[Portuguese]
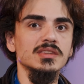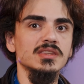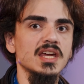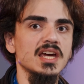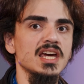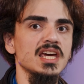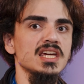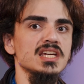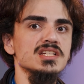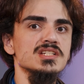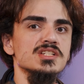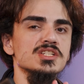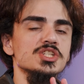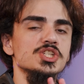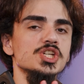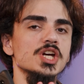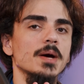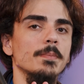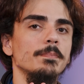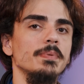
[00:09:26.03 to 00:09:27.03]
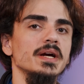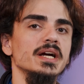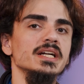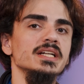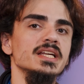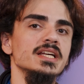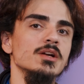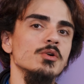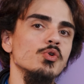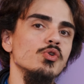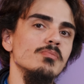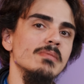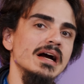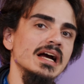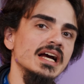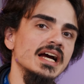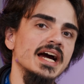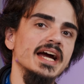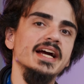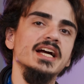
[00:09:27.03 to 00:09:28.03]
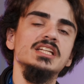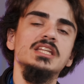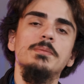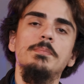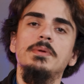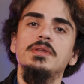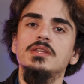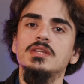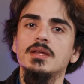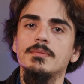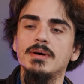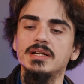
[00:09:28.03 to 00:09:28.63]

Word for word: tende a perder alguma carga dependendo da